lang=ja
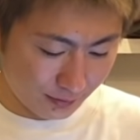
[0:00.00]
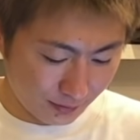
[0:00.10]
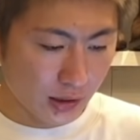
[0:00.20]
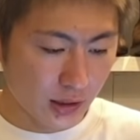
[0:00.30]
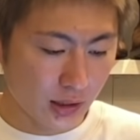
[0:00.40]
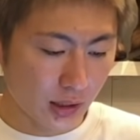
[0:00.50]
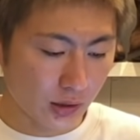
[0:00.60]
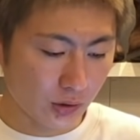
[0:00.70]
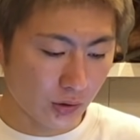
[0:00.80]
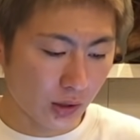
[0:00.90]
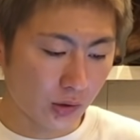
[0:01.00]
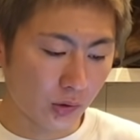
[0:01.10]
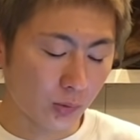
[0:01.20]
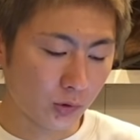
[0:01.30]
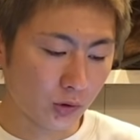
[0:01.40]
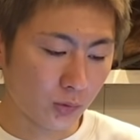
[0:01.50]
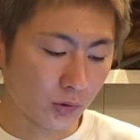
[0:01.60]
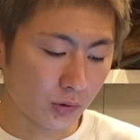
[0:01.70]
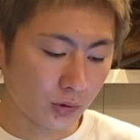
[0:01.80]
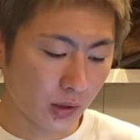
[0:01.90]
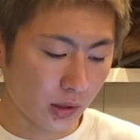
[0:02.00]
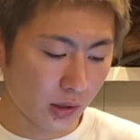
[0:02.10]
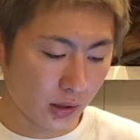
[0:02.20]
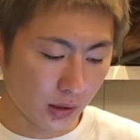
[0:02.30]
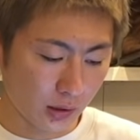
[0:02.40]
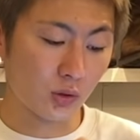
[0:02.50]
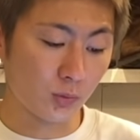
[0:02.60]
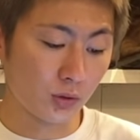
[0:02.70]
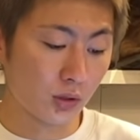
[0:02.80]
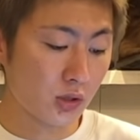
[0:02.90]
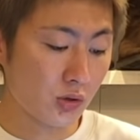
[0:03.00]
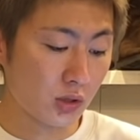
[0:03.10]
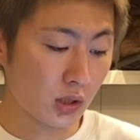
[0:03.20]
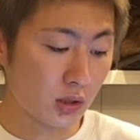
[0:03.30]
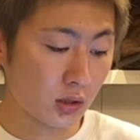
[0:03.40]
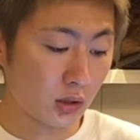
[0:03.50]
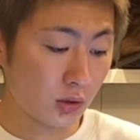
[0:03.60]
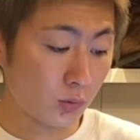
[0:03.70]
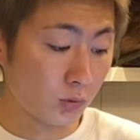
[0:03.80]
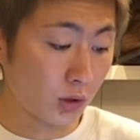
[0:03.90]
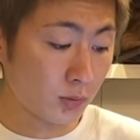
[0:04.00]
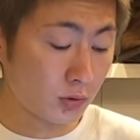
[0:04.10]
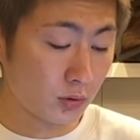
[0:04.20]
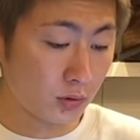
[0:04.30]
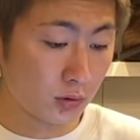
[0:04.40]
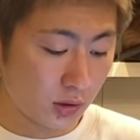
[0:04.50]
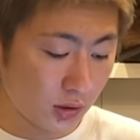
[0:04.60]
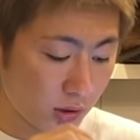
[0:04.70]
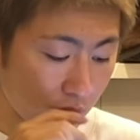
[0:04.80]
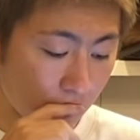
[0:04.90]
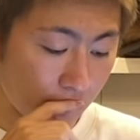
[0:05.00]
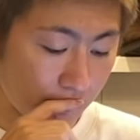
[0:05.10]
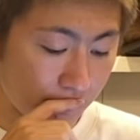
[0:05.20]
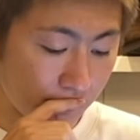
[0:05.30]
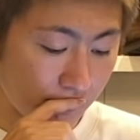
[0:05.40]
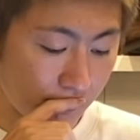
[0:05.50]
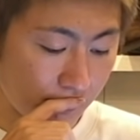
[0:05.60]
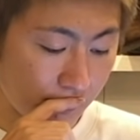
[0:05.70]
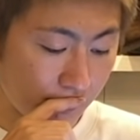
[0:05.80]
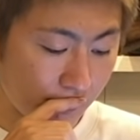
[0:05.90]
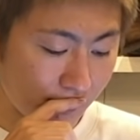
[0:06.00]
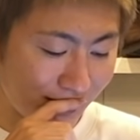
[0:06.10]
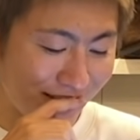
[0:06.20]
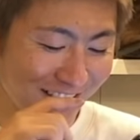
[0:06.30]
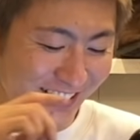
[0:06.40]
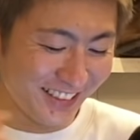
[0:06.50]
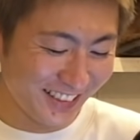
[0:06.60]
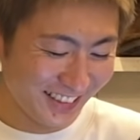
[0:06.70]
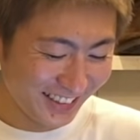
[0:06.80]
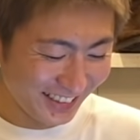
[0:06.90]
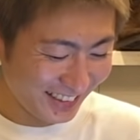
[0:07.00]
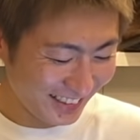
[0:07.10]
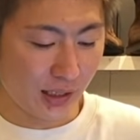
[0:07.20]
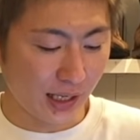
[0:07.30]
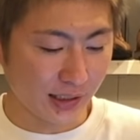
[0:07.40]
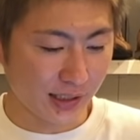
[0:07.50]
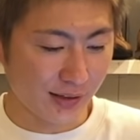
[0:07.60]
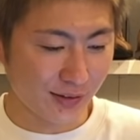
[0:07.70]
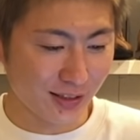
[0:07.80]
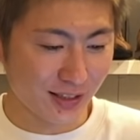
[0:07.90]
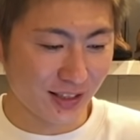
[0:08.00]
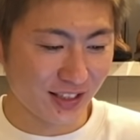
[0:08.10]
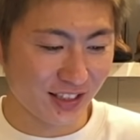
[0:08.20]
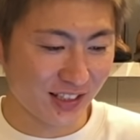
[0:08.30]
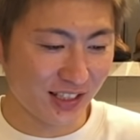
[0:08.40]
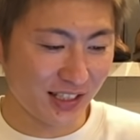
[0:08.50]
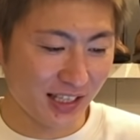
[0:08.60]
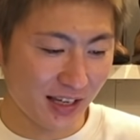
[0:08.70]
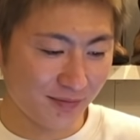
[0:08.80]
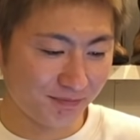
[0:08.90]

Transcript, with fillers: 1179。あ、これも黒モックだね。これも注意しちゃうと思う、多分。したっけありがとうございます。続いて、